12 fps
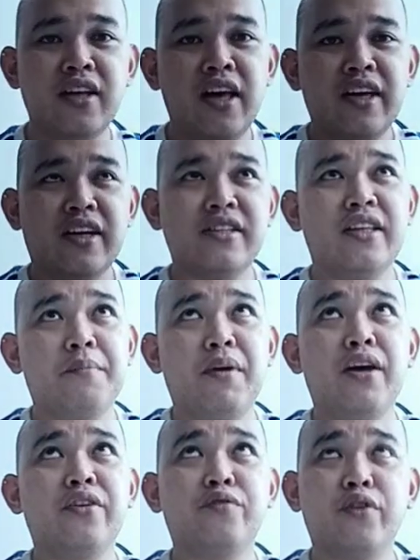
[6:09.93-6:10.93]
ngayon kasi
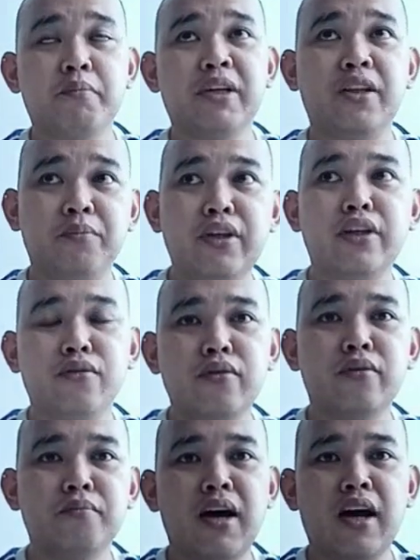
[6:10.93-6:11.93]
napaka-informative
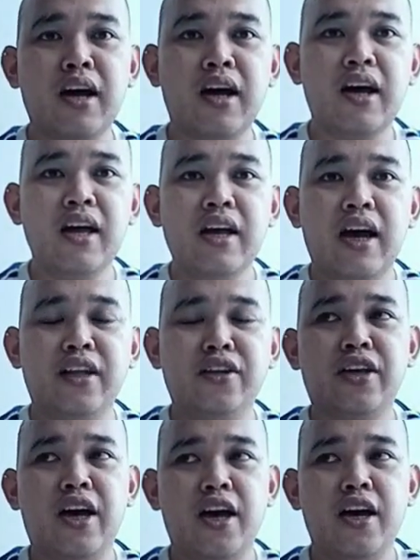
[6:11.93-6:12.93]
din nung mga
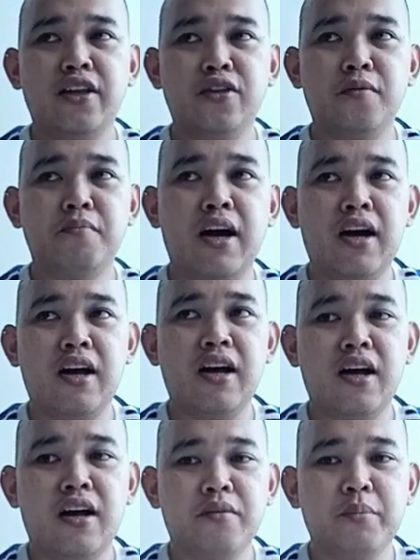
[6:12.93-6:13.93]
ano niya, nung
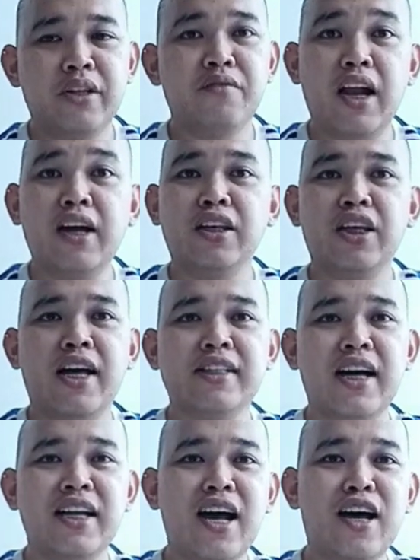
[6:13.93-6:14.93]
mga binavlog
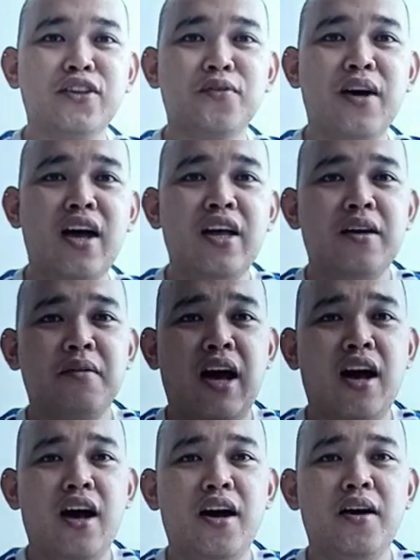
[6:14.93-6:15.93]
niya. At saka nakakatuwa
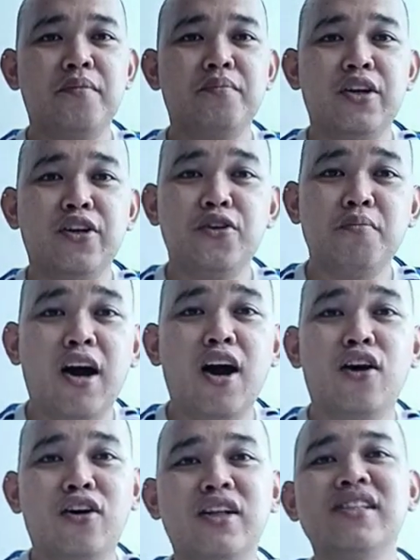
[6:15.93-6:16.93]
um,
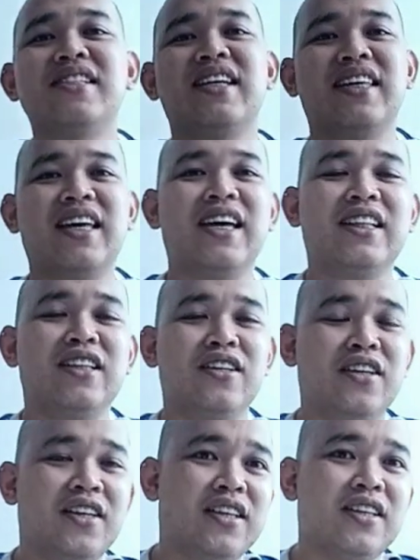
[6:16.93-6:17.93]
yung mga hauls
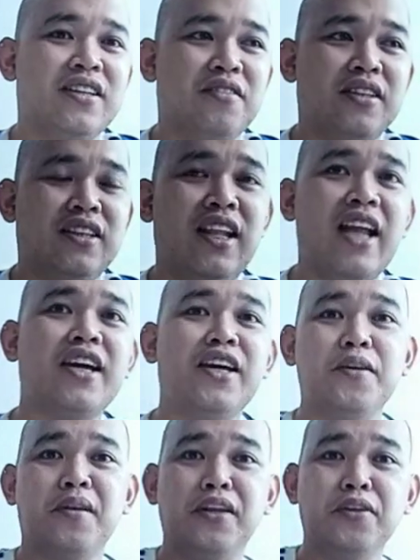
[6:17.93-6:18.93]
ganyan.
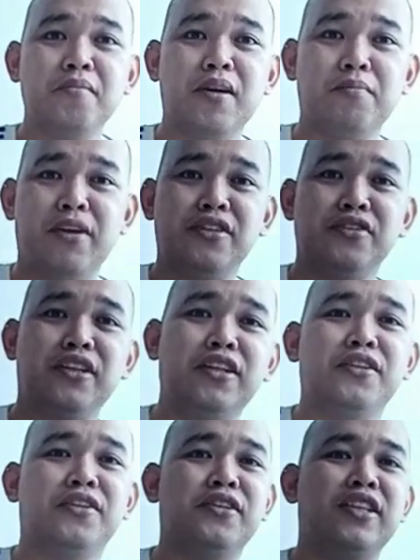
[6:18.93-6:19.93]
Nilalagay niyo rin yung mga
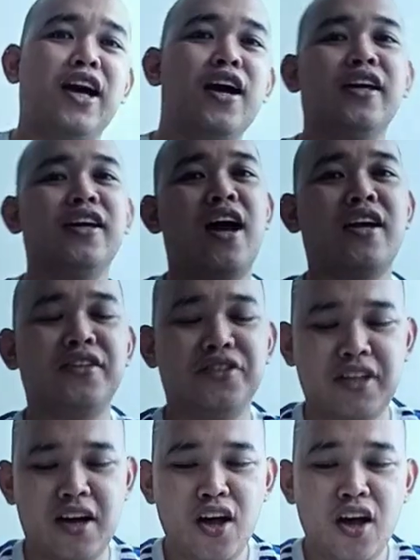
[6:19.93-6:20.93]
presyo dito.
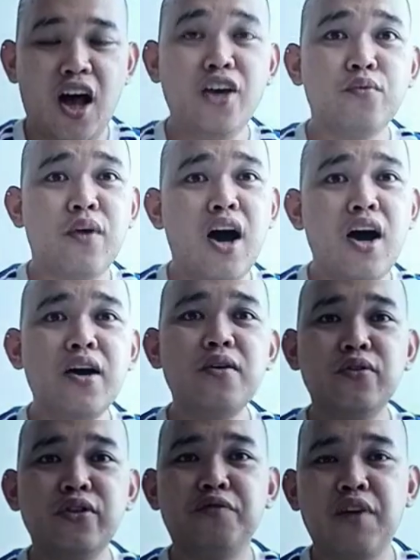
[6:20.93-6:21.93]
Nakaka-encourage na, ay
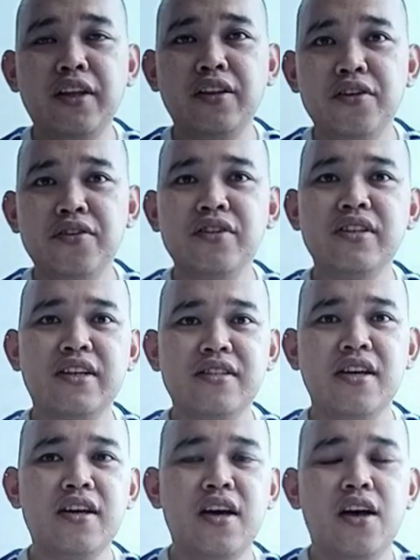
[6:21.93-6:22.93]
wow, good find
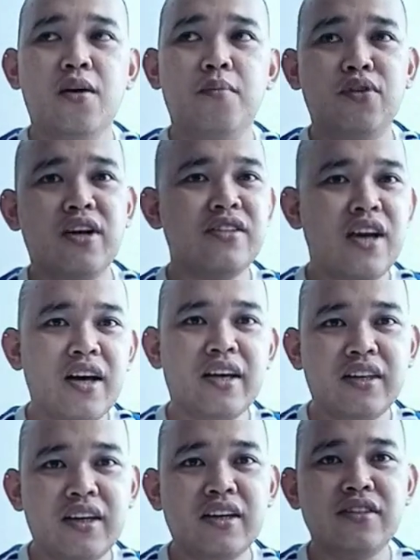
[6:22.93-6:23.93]
yon kasi mura
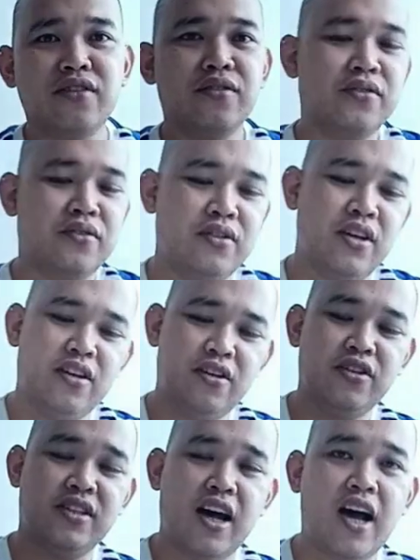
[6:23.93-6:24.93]
siya, ganyan. So,
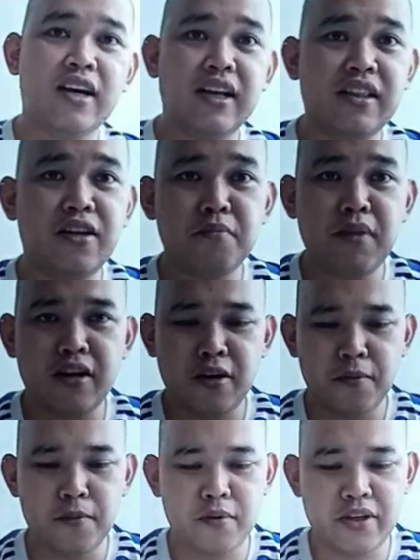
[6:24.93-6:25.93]
yun. Saka ang ganda ng
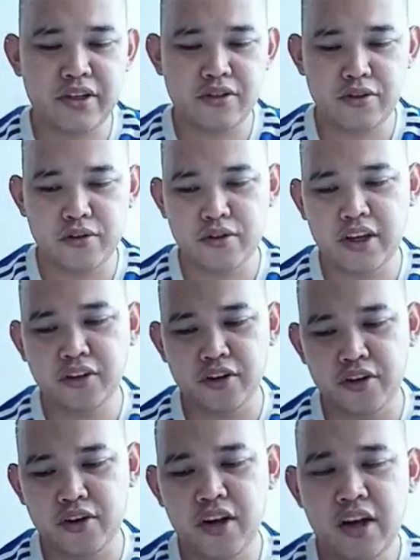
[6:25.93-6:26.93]
mga nakukuha niya. So,
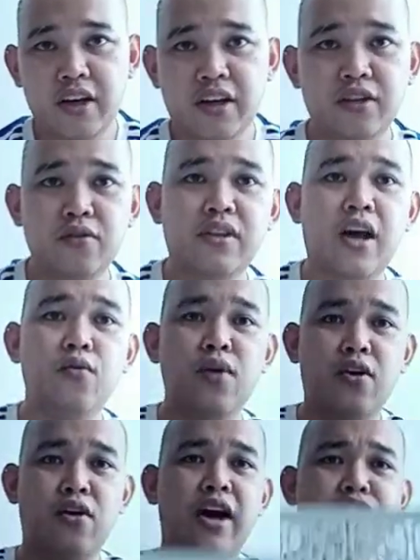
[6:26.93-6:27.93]
ito, kinu-
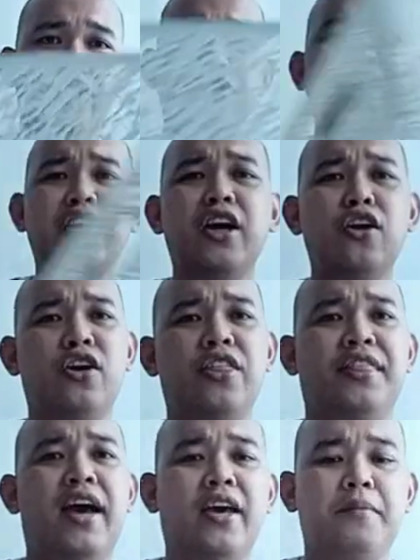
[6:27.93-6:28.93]
nakuha ko. Actually, yung kanya
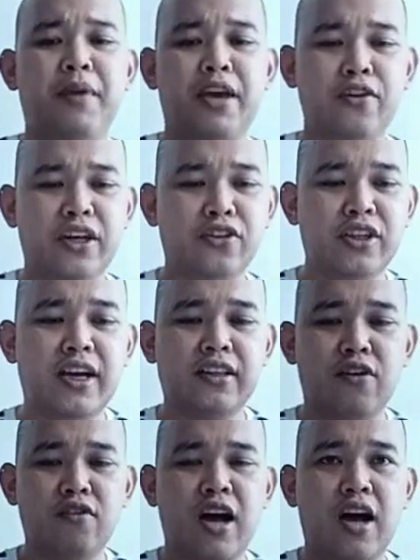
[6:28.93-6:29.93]
cloth tie, pero ito
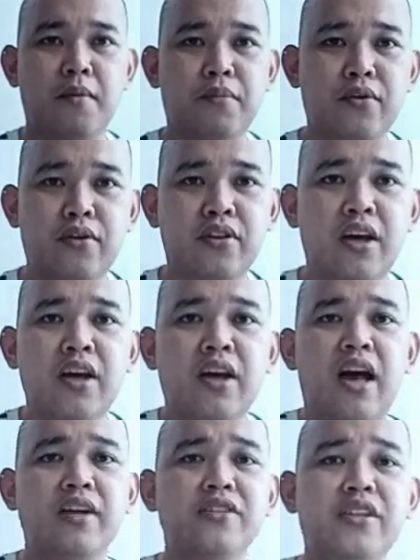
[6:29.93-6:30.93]
nakita ko kahapon.
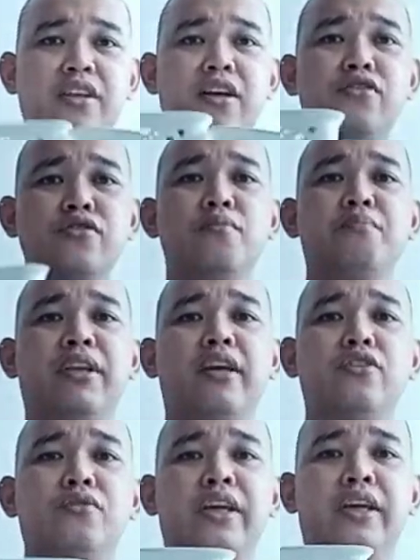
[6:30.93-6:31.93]
Actually, ang gusto
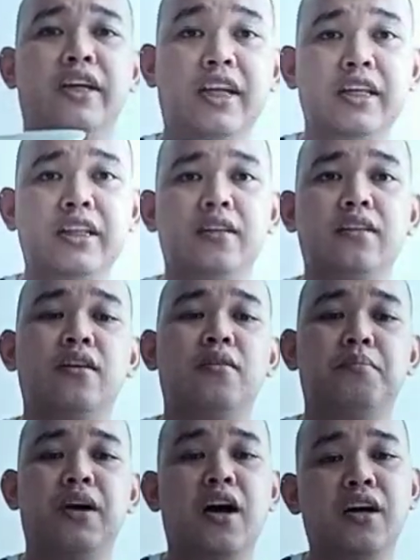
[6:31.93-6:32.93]
kong bilhin kulay green
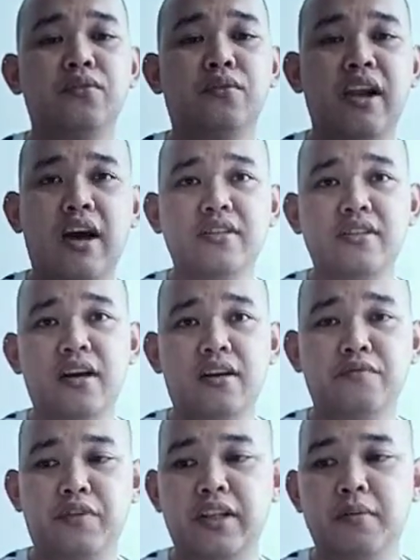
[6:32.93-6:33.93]
but wala
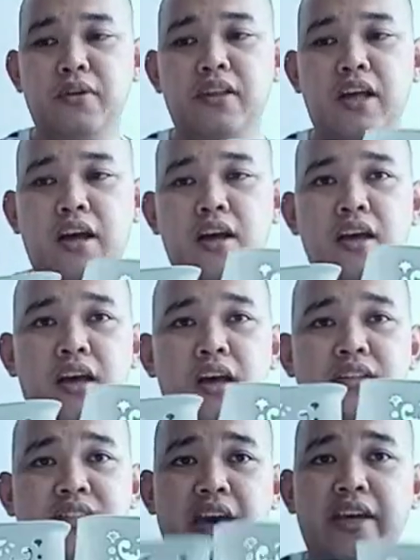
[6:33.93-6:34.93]
kasing ang available na
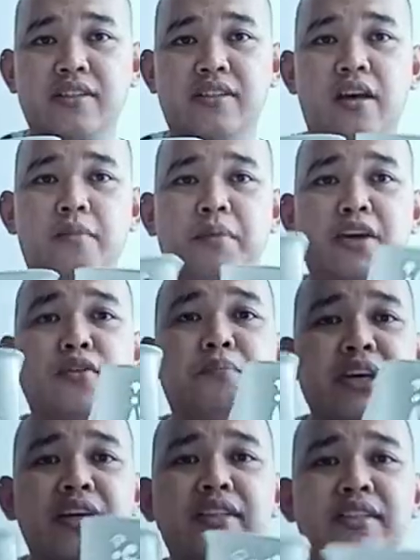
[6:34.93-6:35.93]
size.
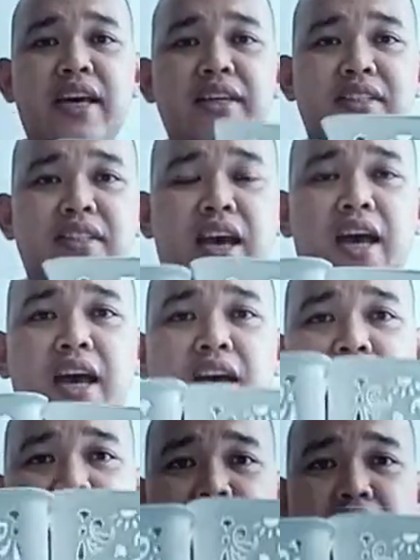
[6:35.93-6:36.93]
Pero biggest size
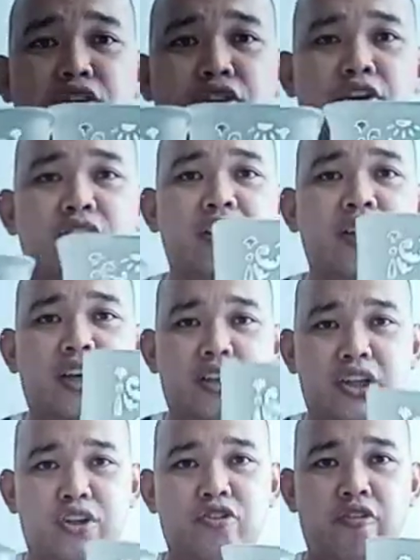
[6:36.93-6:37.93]
niya is nando doon,
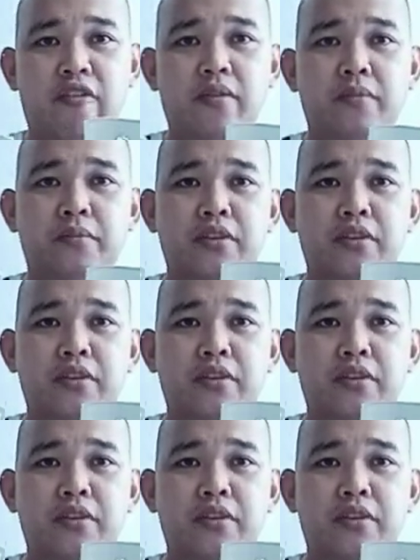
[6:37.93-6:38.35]
ito.